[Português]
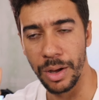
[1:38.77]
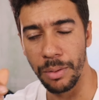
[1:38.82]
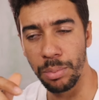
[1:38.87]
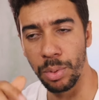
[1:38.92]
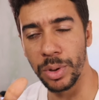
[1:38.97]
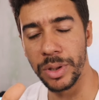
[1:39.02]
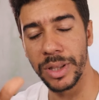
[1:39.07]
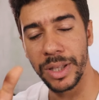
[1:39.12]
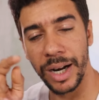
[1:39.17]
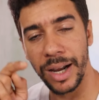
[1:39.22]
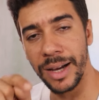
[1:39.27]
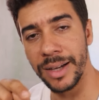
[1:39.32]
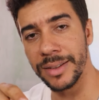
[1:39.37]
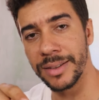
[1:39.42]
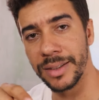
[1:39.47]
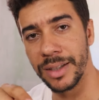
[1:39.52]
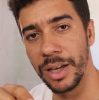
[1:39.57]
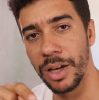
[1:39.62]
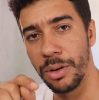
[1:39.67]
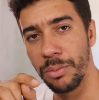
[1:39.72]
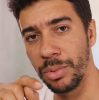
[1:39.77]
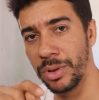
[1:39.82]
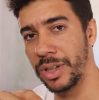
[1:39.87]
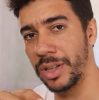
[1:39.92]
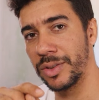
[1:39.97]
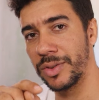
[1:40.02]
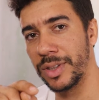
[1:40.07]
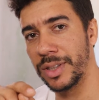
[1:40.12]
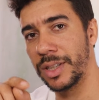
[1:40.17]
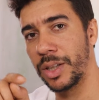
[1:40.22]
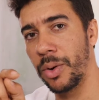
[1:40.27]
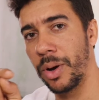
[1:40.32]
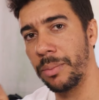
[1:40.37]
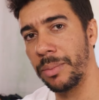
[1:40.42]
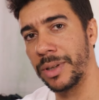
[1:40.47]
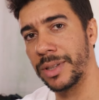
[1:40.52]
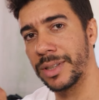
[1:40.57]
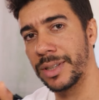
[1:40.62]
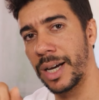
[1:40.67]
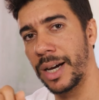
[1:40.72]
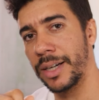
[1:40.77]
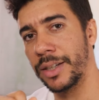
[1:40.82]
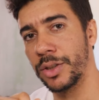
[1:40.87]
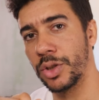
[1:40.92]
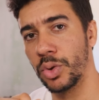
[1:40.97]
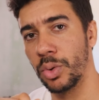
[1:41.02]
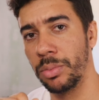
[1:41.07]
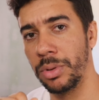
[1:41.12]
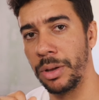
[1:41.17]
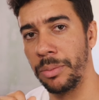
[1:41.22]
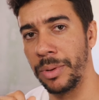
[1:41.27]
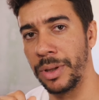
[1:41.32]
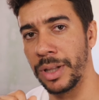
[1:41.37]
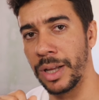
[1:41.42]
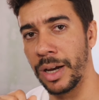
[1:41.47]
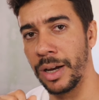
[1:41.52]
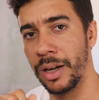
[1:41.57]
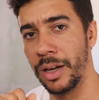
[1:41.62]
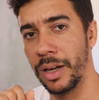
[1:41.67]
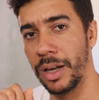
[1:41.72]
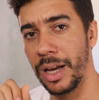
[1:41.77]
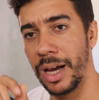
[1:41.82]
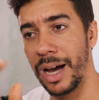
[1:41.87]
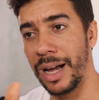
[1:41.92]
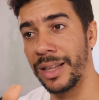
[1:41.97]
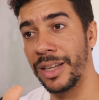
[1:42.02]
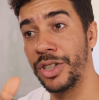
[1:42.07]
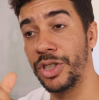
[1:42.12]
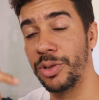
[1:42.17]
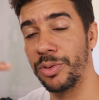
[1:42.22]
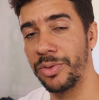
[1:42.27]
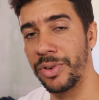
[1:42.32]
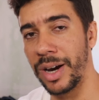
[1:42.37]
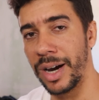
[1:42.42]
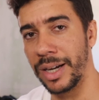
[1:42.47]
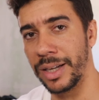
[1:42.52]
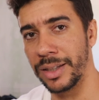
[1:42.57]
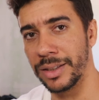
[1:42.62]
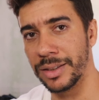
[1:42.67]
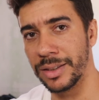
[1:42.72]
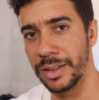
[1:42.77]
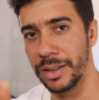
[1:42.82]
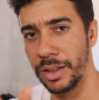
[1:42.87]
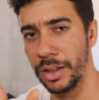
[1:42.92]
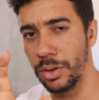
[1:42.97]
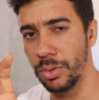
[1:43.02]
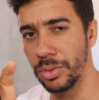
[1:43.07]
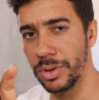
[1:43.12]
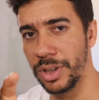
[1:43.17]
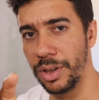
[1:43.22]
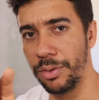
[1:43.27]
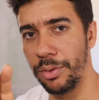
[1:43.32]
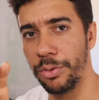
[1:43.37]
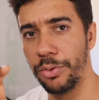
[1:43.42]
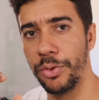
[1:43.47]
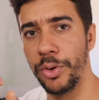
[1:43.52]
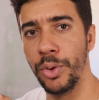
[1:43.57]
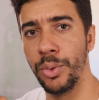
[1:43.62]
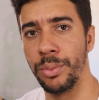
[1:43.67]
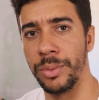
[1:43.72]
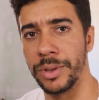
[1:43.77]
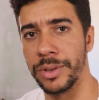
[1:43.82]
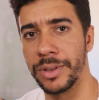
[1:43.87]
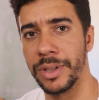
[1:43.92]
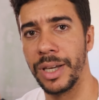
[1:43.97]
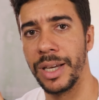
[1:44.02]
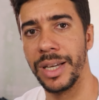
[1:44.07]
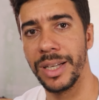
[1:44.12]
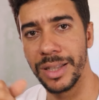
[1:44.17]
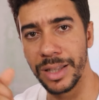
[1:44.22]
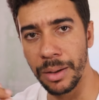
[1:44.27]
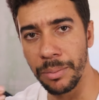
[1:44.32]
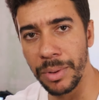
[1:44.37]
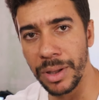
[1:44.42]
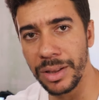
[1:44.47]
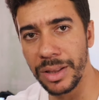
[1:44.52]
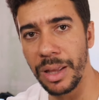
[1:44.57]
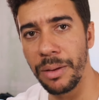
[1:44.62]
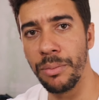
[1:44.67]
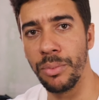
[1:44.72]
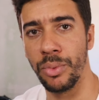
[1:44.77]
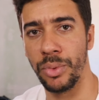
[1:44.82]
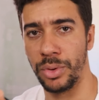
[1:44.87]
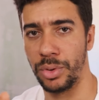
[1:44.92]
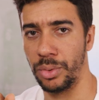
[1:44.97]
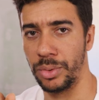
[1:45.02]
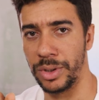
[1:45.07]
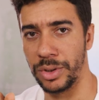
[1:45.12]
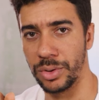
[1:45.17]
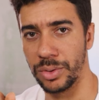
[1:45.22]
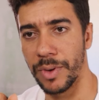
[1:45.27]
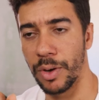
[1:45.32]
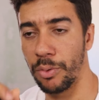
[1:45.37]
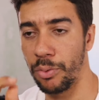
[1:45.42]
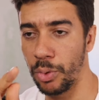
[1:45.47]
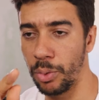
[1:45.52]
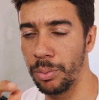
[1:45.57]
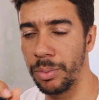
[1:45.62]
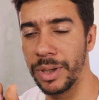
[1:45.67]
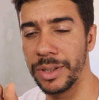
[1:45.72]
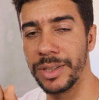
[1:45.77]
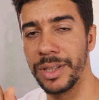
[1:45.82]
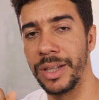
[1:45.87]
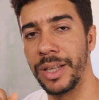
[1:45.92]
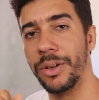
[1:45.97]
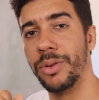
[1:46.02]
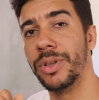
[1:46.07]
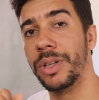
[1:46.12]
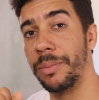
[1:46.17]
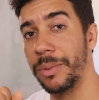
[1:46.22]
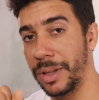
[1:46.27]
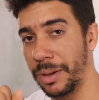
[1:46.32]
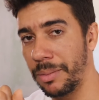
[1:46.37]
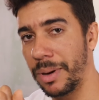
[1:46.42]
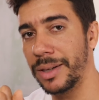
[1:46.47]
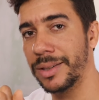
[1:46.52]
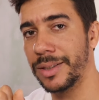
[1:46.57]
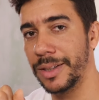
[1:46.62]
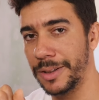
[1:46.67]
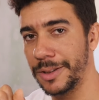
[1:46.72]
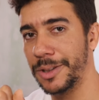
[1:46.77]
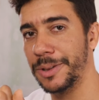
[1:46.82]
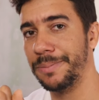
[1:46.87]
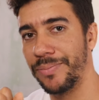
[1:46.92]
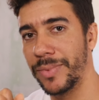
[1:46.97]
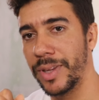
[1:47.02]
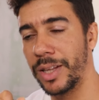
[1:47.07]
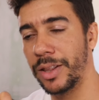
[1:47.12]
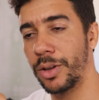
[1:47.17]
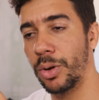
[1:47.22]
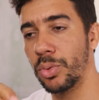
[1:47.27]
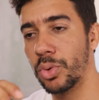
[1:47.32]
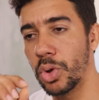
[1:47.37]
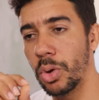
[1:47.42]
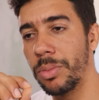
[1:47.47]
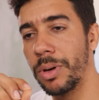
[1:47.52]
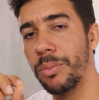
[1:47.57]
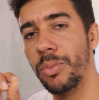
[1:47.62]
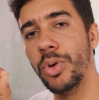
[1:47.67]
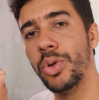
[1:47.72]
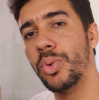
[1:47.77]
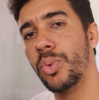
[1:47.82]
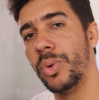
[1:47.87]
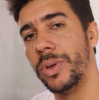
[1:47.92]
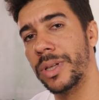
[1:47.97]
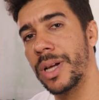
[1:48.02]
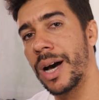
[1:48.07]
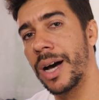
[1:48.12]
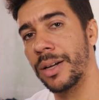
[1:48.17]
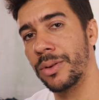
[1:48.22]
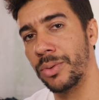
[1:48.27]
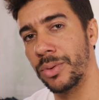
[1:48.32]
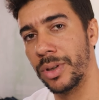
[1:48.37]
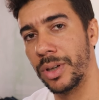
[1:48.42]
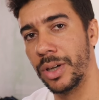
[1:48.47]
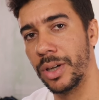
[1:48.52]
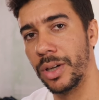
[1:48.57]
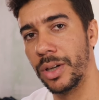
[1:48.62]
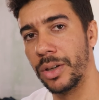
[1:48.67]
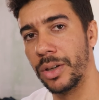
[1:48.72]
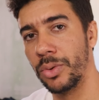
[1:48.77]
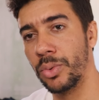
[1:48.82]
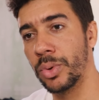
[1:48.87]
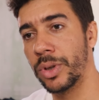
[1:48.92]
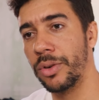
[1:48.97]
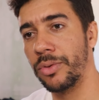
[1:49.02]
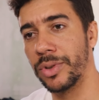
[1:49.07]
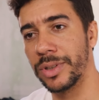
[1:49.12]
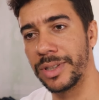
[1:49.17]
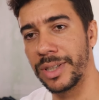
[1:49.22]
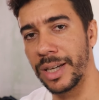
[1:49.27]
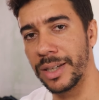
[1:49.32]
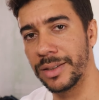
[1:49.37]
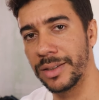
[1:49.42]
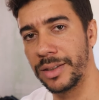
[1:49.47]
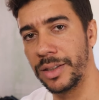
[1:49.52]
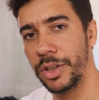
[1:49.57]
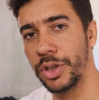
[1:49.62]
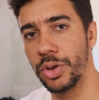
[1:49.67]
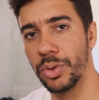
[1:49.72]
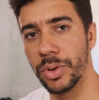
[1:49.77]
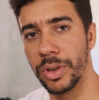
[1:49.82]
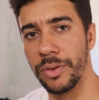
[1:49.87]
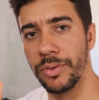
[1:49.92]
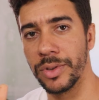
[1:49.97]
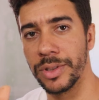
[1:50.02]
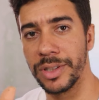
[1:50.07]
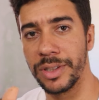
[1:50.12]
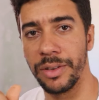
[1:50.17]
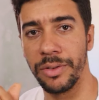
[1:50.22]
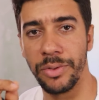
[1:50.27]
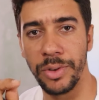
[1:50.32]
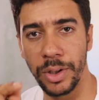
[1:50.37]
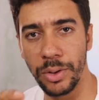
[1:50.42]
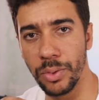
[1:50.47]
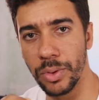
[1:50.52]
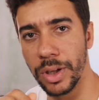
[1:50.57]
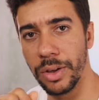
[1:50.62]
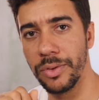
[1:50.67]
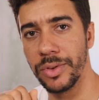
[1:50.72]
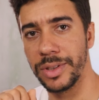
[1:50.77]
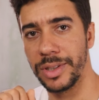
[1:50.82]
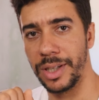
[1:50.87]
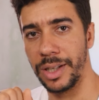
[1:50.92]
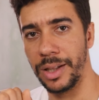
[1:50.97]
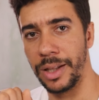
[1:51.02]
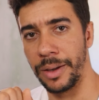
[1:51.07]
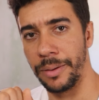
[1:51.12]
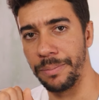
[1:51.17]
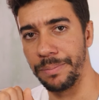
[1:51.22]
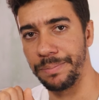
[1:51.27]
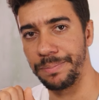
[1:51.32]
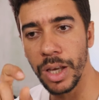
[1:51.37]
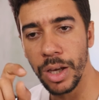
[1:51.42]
Por trás, muitas vezes tem uma mensagem subliminar, além de várias, inclusive filmes, também tem muito isso. filme brasileiro também tem bastante. Então toma muito cuidado no que você assiste, no que você vê, no que você lê.